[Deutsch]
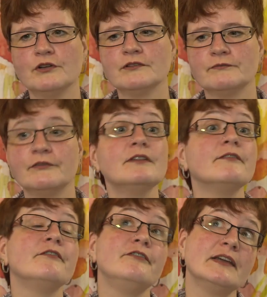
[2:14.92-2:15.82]
Und
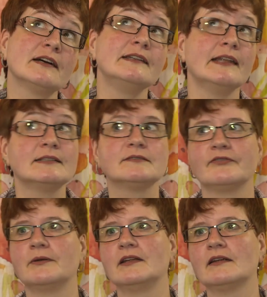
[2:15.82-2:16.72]
wäre nett,
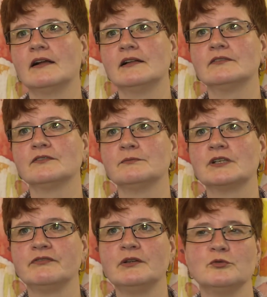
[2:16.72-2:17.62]
wenn ich halt
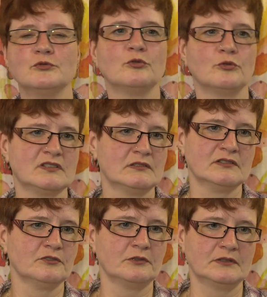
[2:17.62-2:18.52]
bequem gut
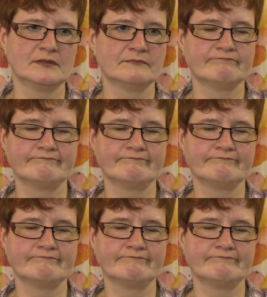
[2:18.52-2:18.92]
hochsitzen könnte.